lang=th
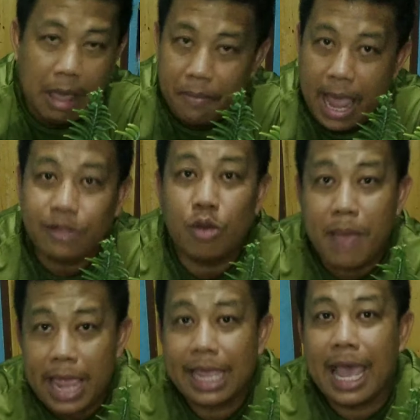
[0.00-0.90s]
กลับมาหาต้
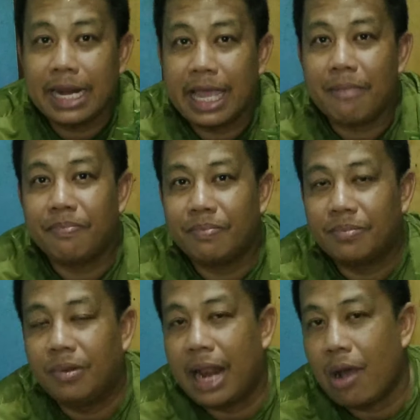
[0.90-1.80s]
น ไม้ อีกครั้งนะครับ
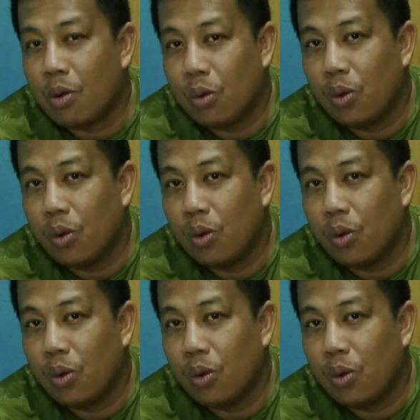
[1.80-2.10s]
เรา